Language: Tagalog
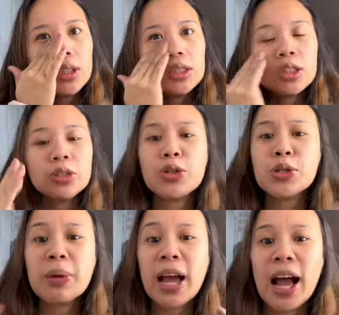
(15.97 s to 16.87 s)
So
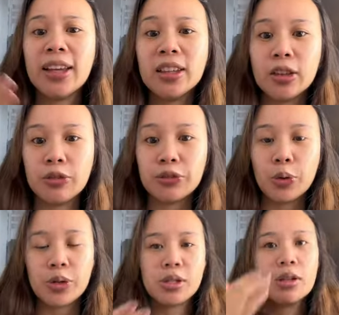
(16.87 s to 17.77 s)
there's behind it, of
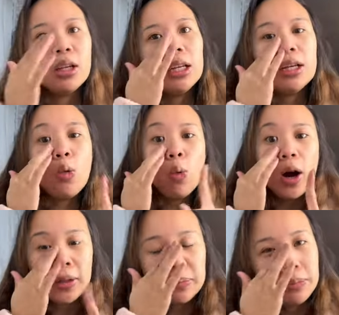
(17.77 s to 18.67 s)
course.
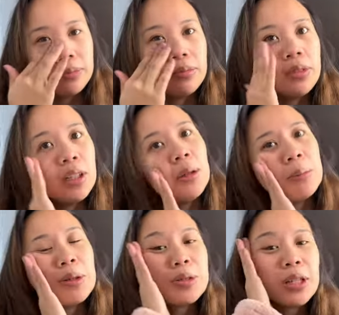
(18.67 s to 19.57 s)
One,
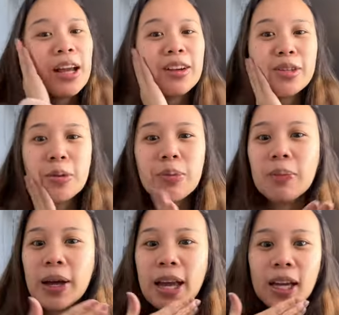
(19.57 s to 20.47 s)
because the hair so
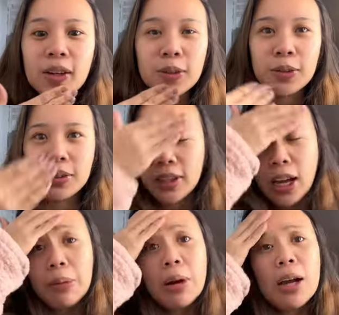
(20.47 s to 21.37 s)
babaero.
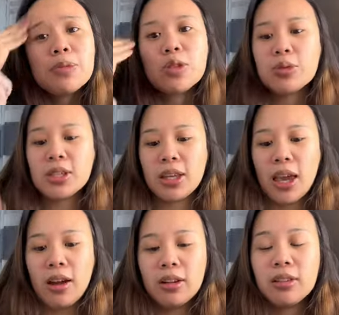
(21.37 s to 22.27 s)
I'm, I'm so
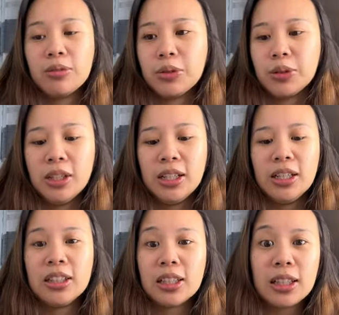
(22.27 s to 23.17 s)
scared for,
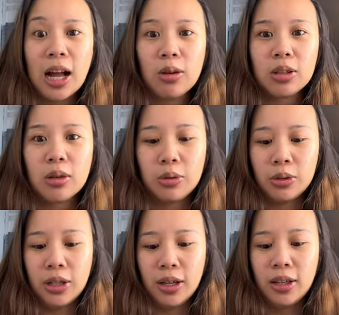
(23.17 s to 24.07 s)
natatakot
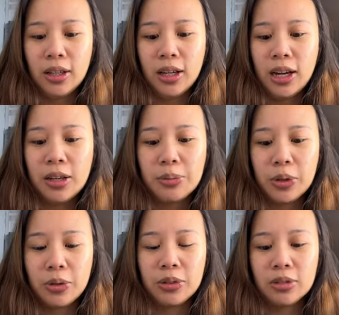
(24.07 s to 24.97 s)
ako na, alam mo
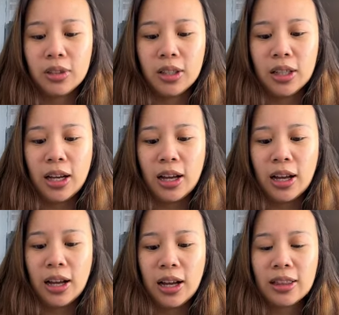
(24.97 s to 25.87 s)
yun,
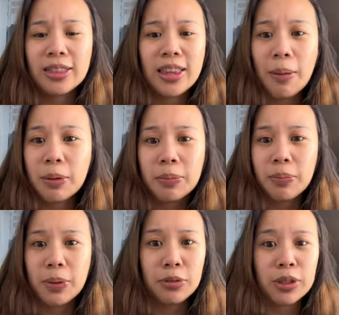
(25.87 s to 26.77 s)
ang daming
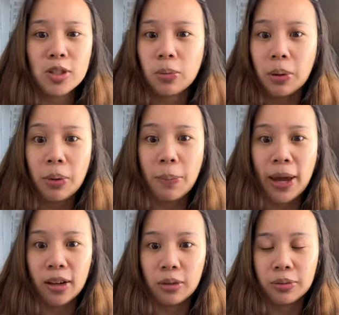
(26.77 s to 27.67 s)
Pilipino na sobrang babaero.